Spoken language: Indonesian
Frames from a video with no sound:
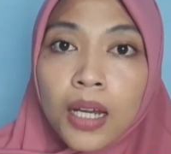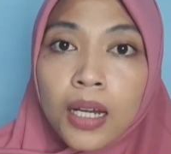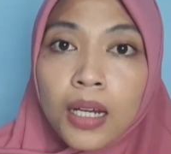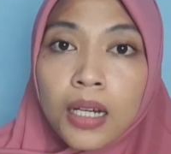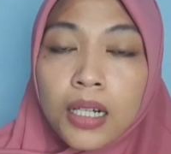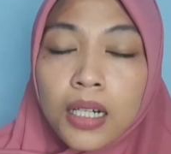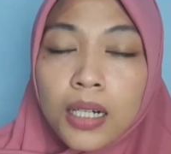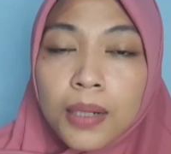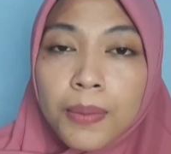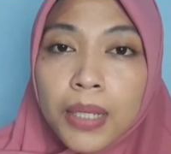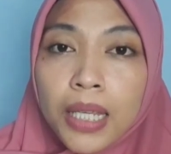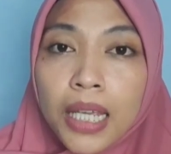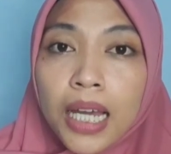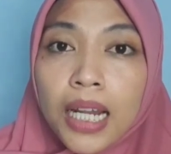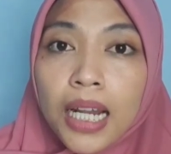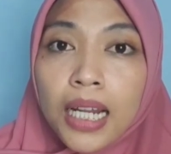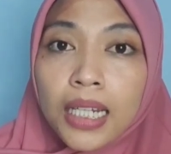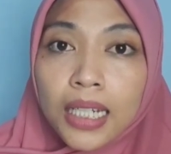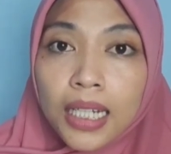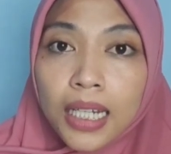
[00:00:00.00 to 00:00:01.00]
e,
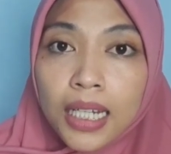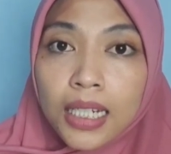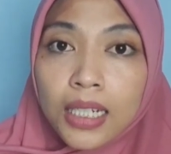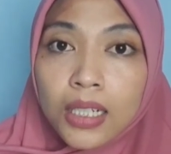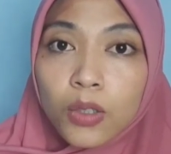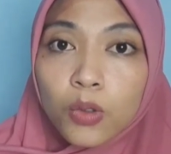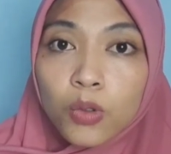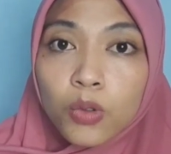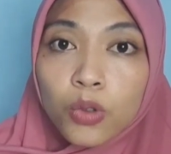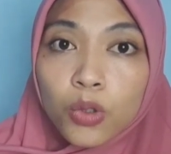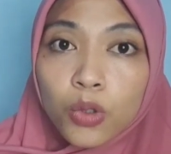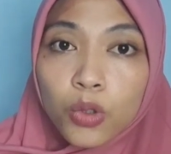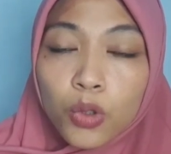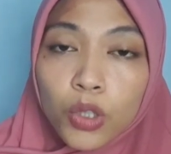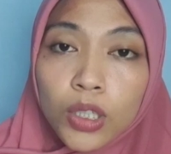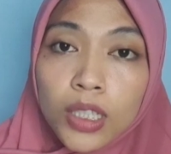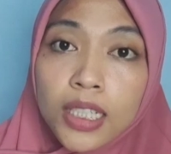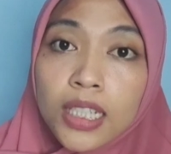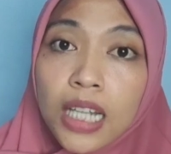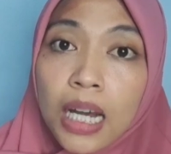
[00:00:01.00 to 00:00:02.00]
menyarankan
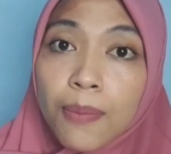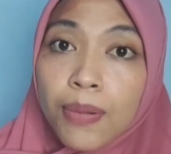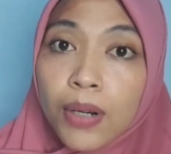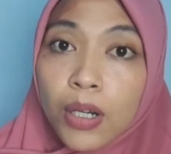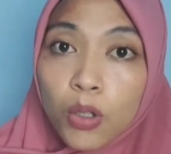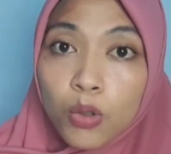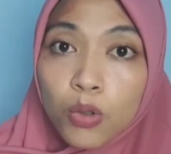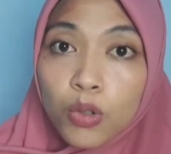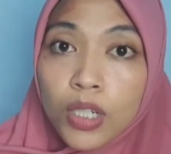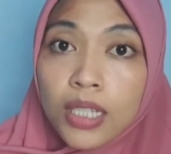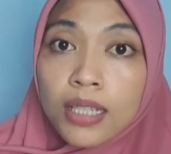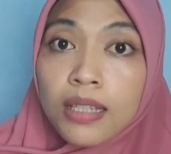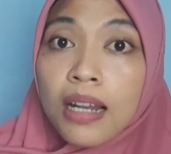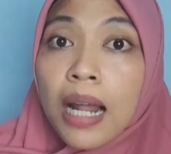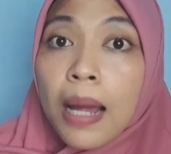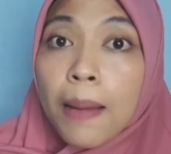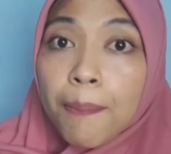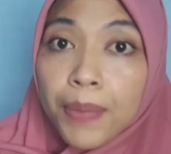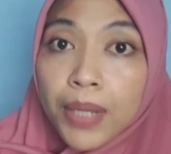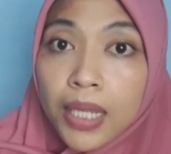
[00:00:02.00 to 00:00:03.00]
untuk tidak perlu
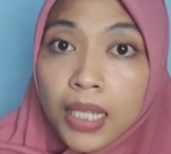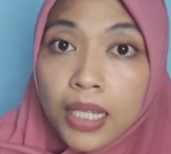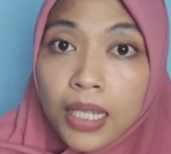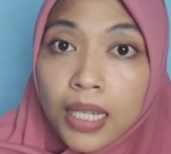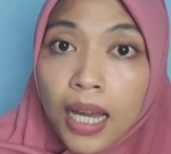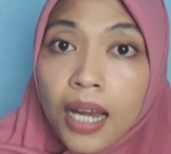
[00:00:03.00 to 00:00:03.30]
diterapi.